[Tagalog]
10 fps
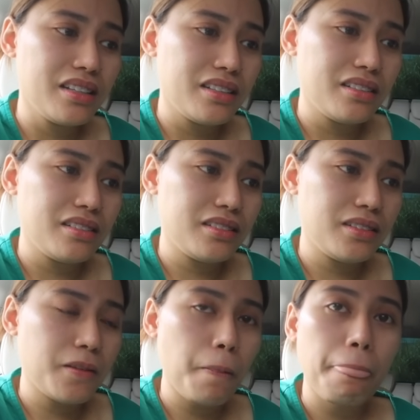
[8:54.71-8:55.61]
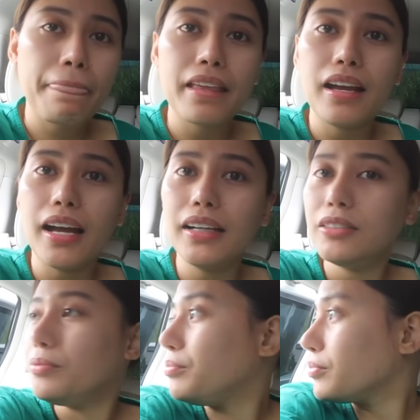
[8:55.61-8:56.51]
Ay, akala ko may 10 days
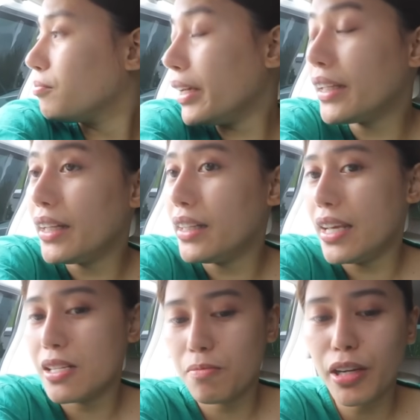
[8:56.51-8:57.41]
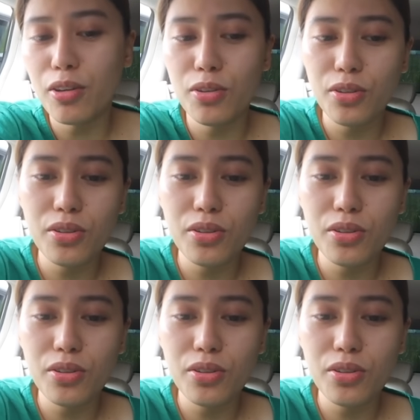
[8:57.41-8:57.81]
na eh. May 10 days, pero